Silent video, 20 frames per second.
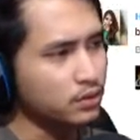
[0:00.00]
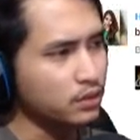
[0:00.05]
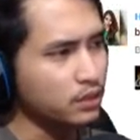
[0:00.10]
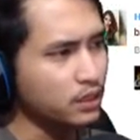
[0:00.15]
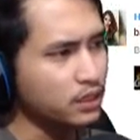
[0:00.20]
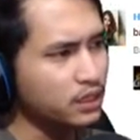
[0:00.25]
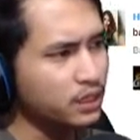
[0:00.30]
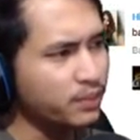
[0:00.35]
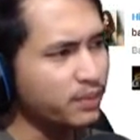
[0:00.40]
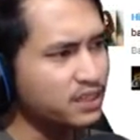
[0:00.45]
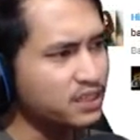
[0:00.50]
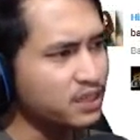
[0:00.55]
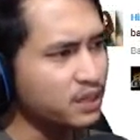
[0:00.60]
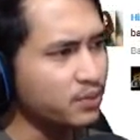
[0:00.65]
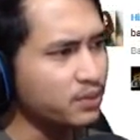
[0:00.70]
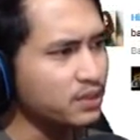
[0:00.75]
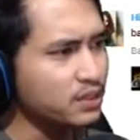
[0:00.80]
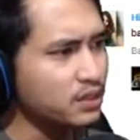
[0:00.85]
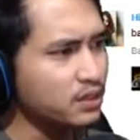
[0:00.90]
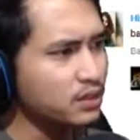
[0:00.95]
ini gimana cara
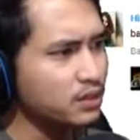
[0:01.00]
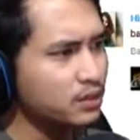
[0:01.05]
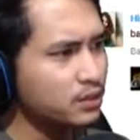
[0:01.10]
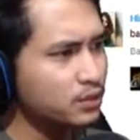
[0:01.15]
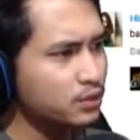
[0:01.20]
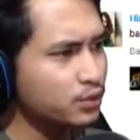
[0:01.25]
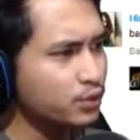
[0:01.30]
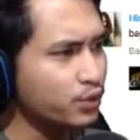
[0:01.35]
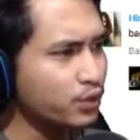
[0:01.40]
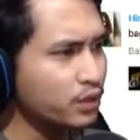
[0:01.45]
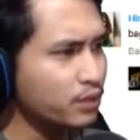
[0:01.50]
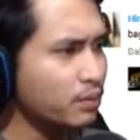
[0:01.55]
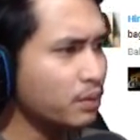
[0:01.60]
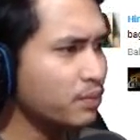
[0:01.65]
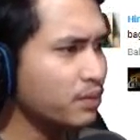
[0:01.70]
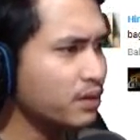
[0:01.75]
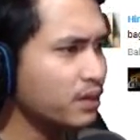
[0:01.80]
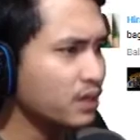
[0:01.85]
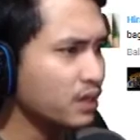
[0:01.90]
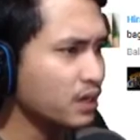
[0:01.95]
baca ya? sorry
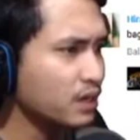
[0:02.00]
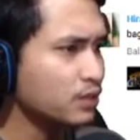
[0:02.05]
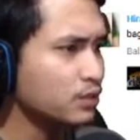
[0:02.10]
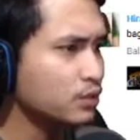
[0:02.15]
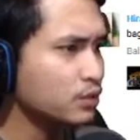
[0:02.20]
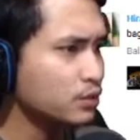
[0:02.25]
mampir ya